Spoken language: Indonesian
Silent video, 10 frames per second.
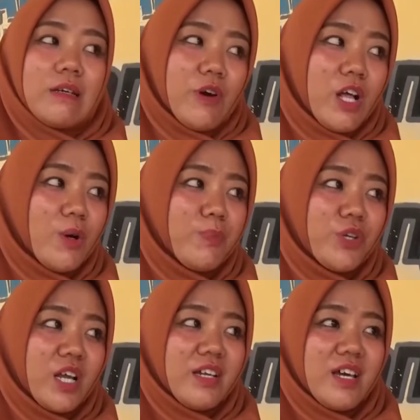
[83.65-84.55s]

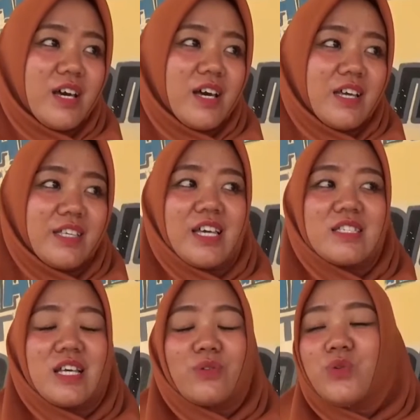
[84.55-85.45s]
walaupun ada hanya
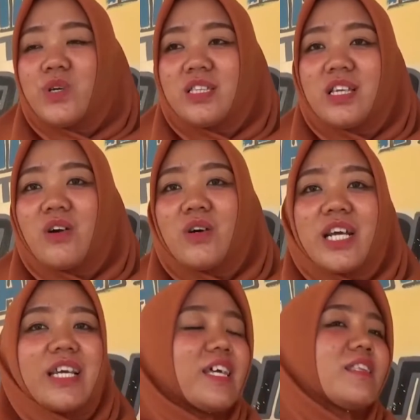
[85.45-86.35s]
satu dua tiga
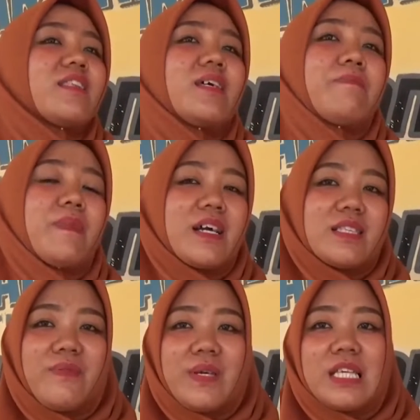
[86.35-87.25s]
orang ya tetap
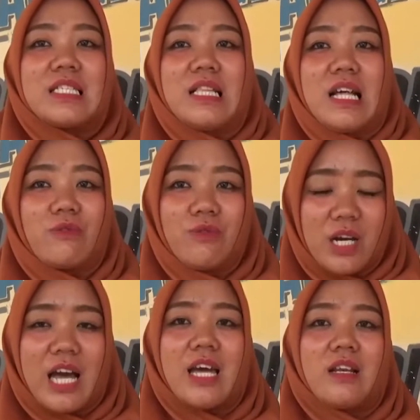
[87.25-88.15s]
aktivitas
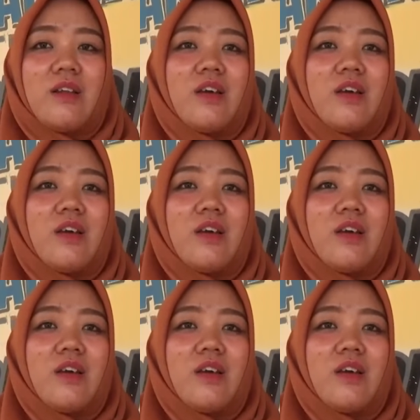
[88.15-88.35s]
dilakukan